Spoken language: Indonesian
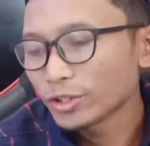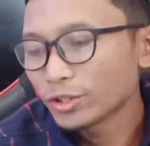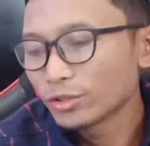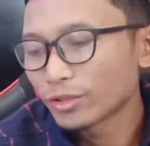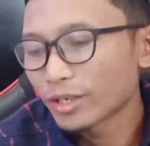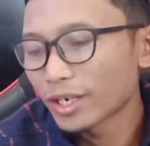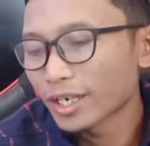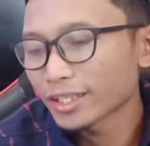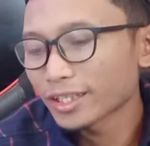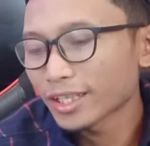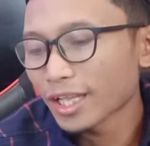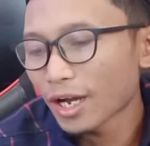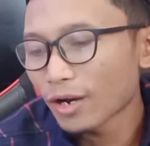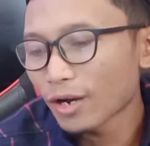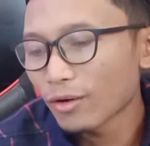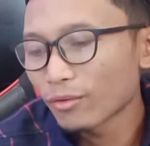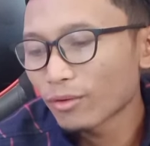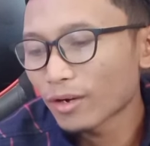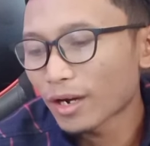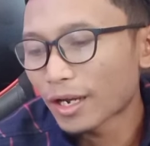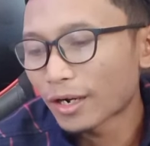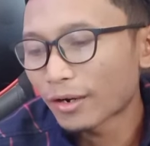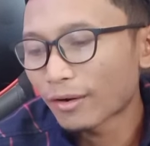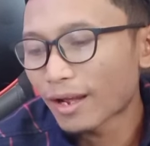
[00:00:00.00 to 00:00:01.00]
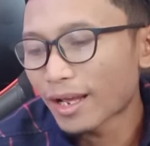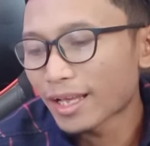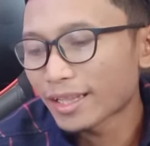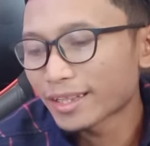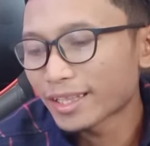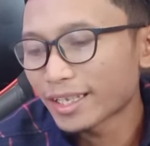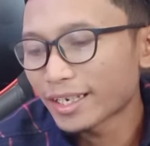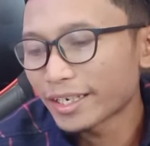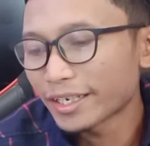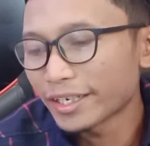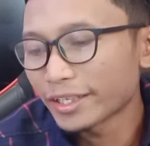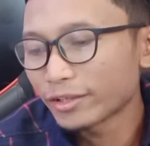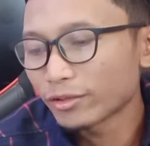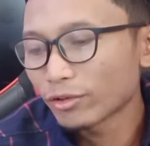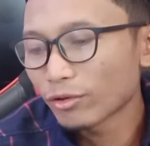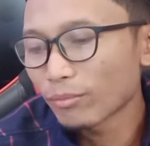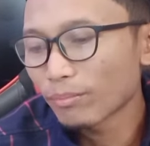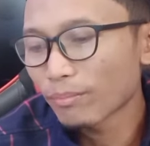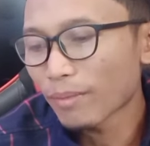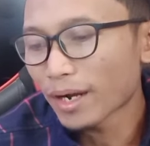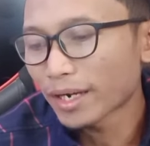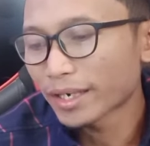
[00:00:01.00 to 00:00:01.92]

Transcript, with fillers: paus juga tahu kalau azan itu